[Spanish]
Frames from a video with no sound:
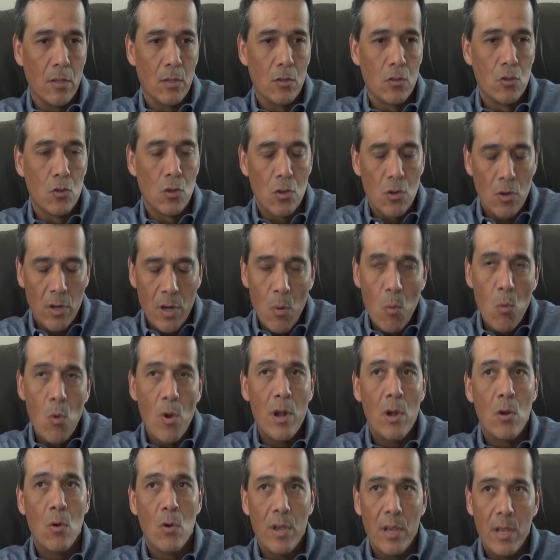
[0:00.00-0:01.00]
Yo creo que es
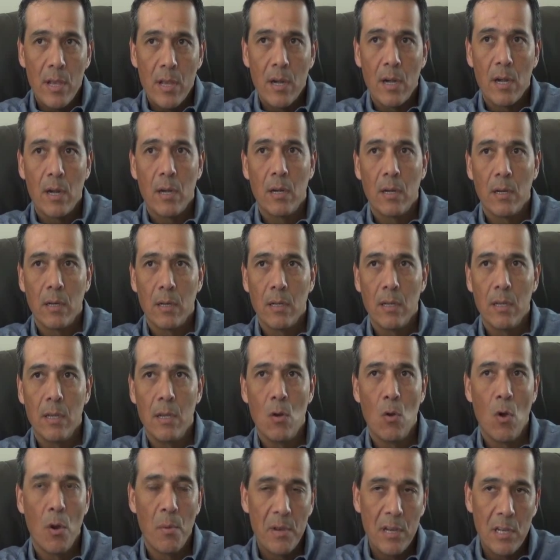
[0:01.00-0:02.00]
bueno ir,
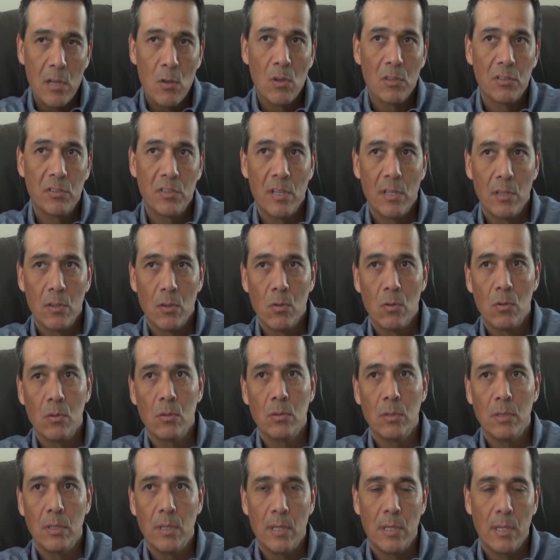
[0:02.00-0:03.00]
y lo ha venido
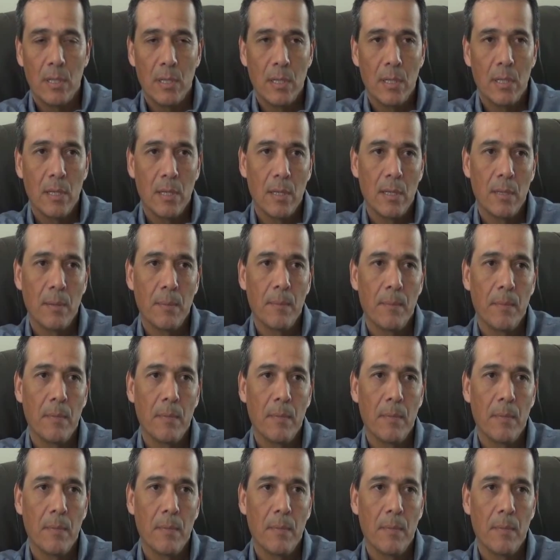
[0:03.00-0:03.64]
haciendo, eh,